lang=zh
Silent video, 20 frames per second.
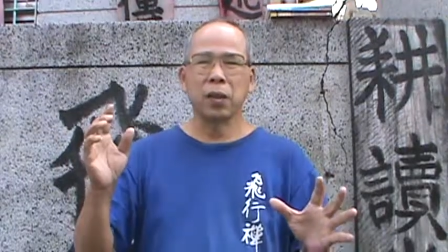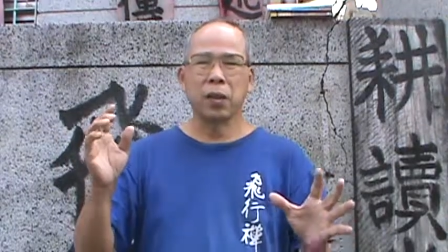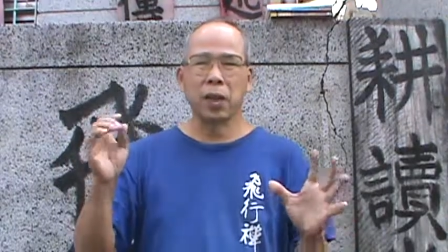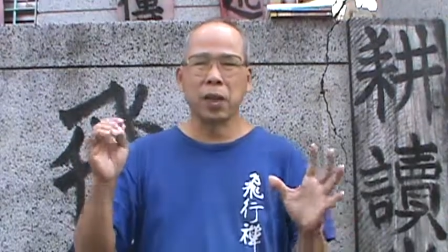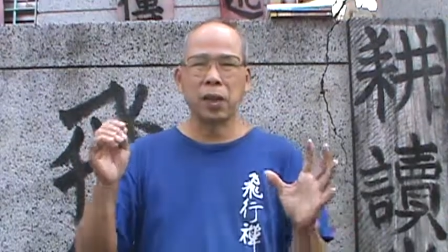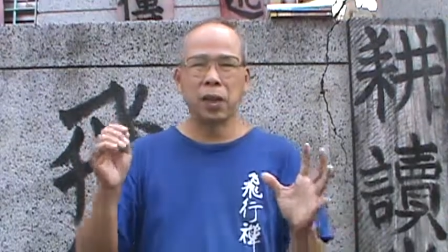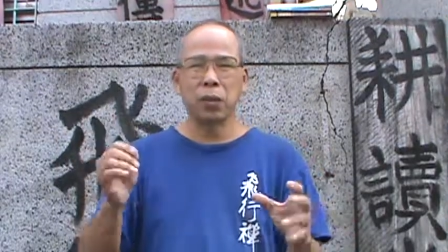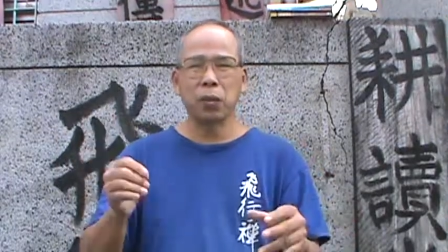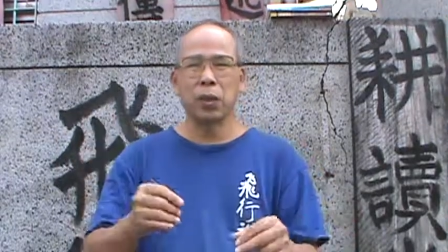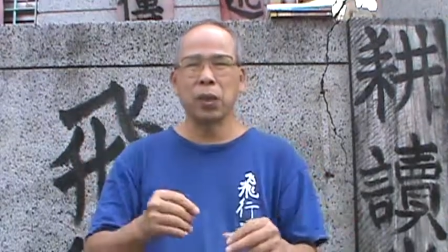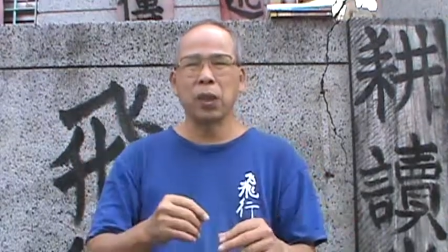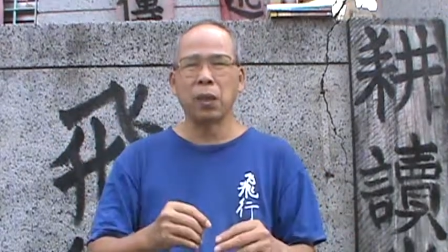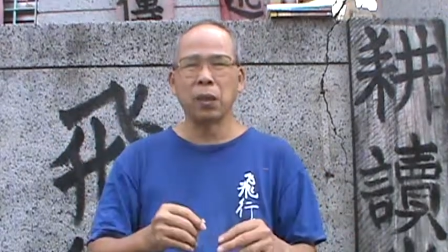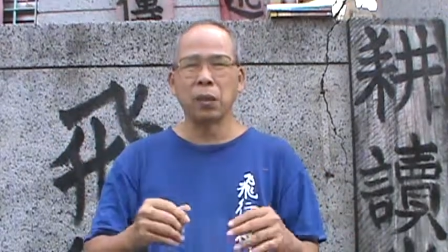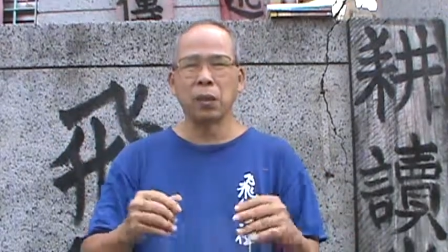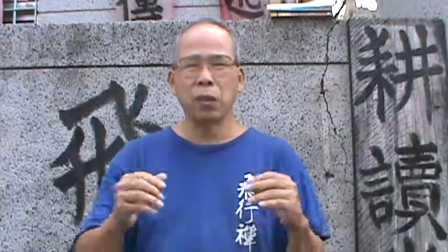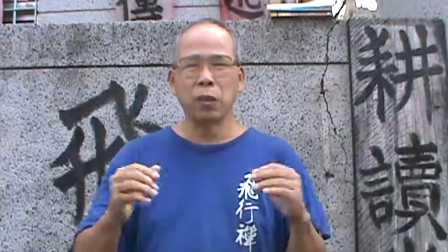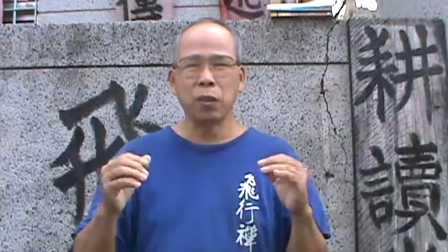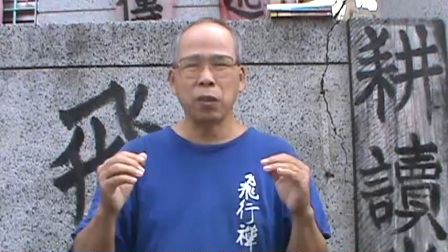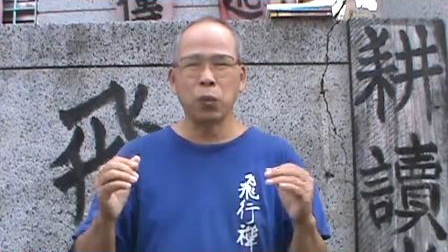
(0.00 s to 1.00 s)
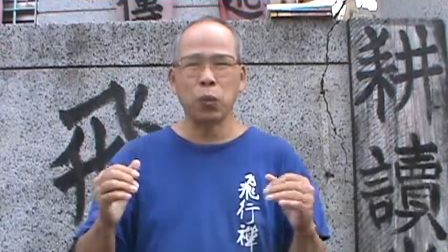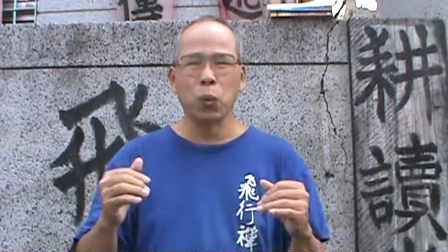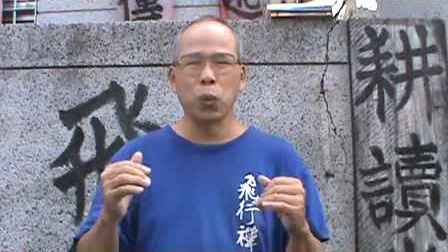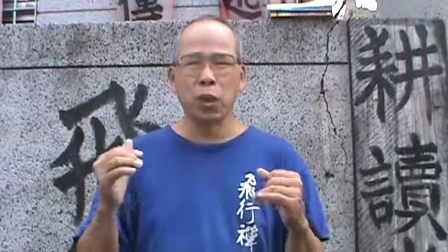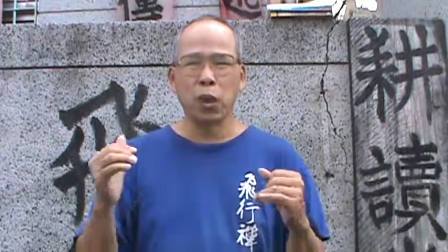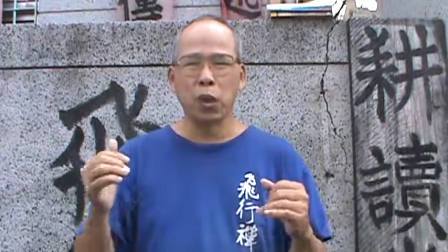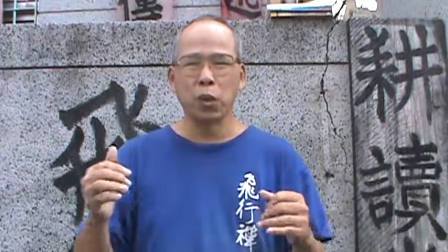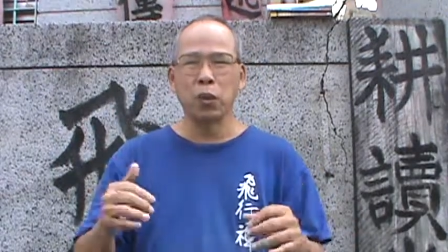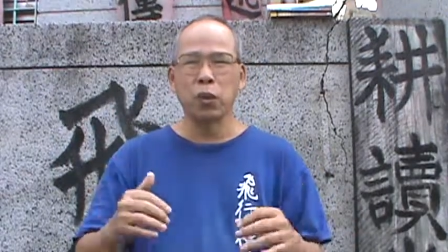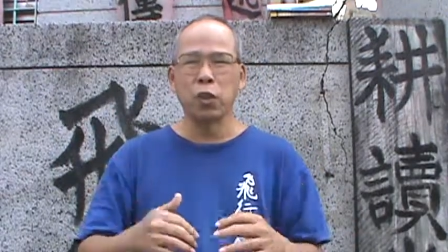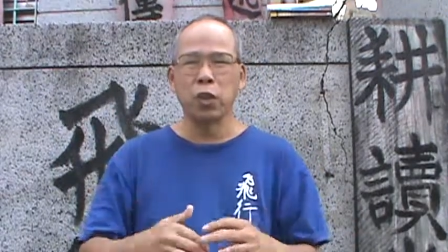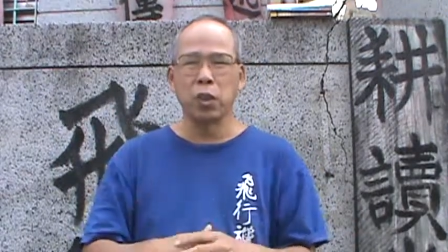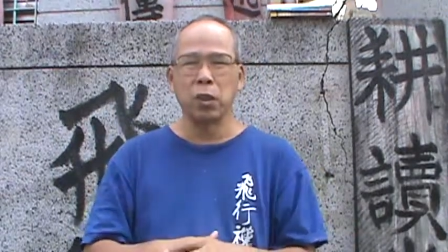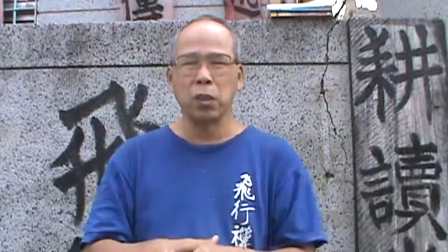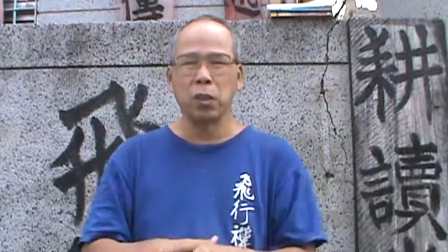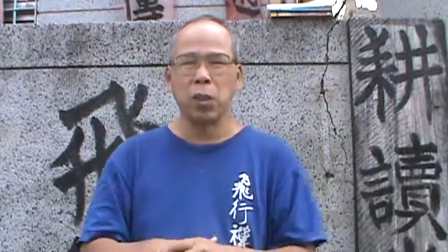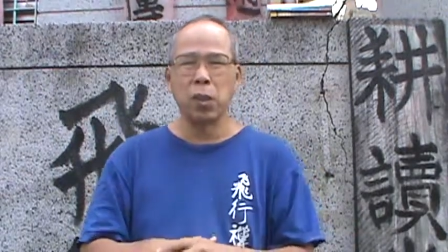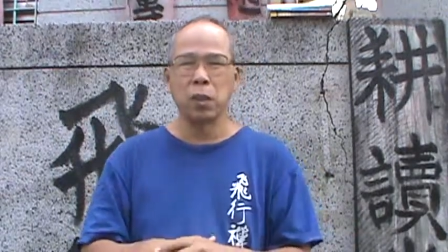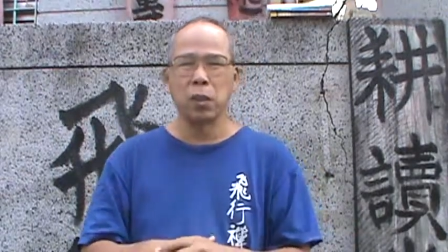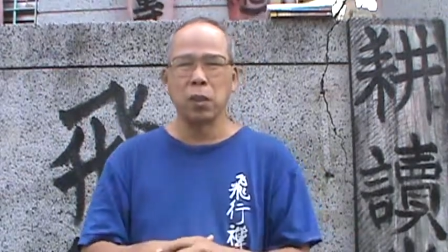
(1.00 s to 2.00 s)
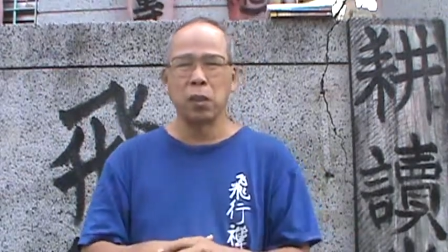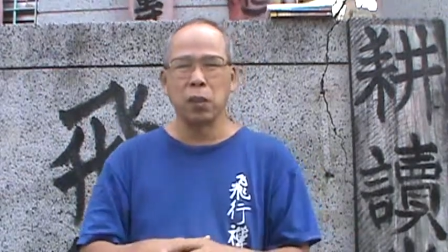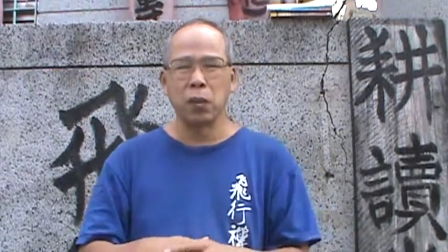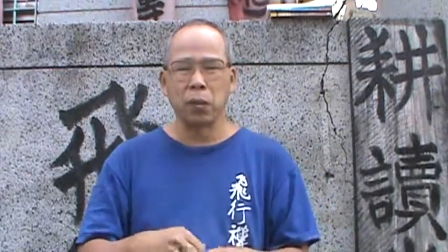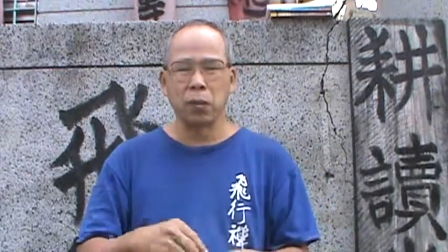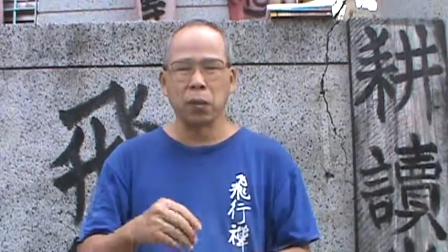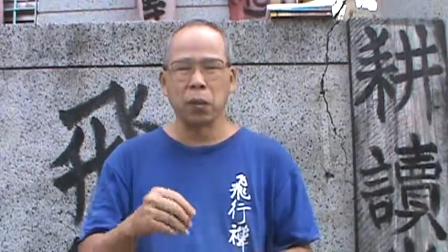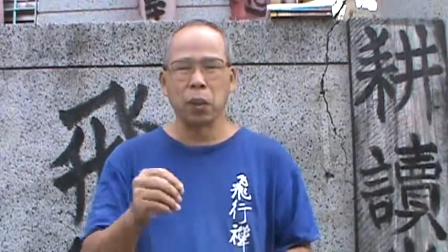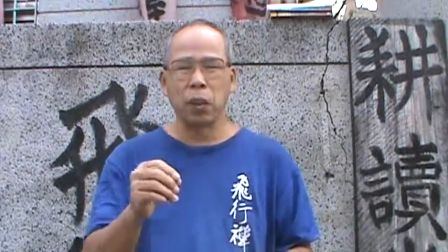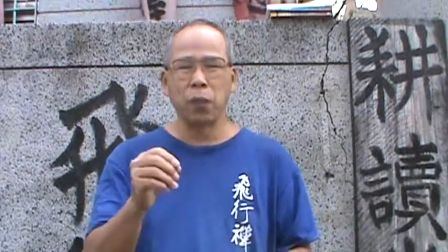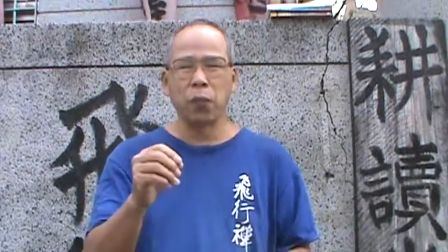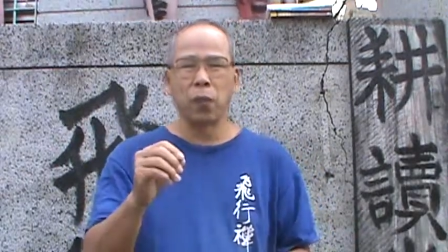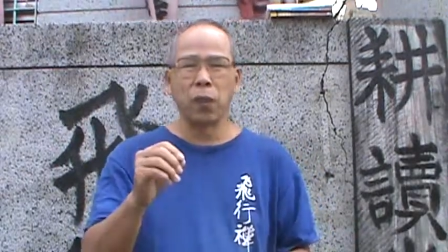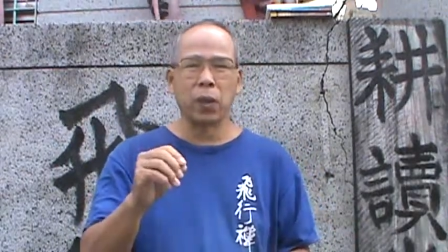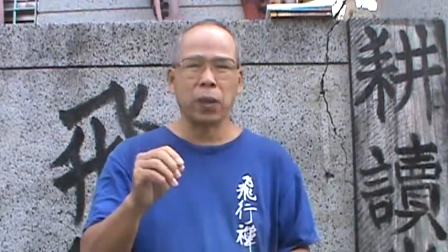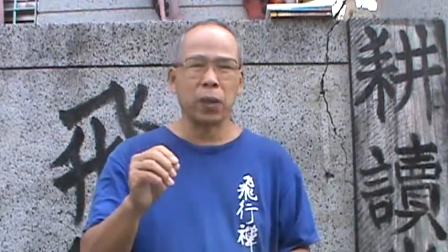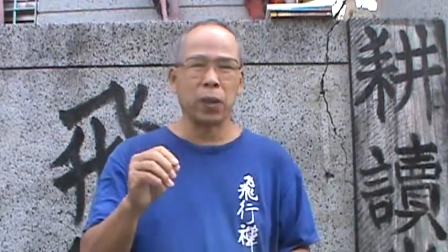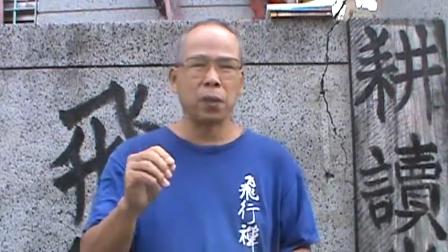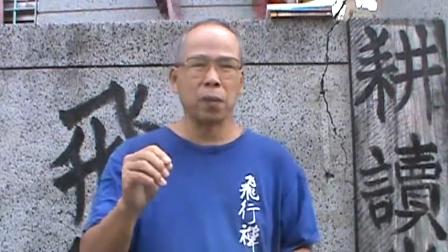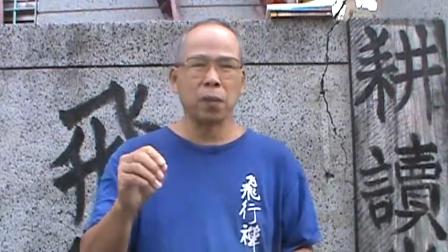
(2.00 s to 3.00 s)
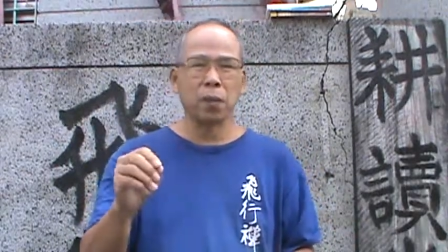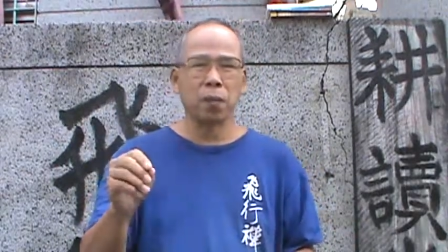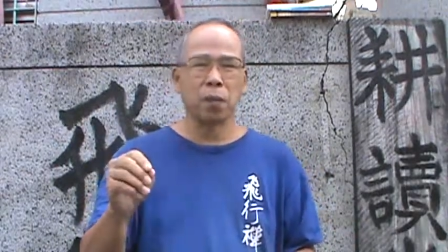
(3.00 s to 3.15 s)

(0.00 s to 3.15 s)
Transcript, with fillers: 大家对他有过高的期望之后，他反而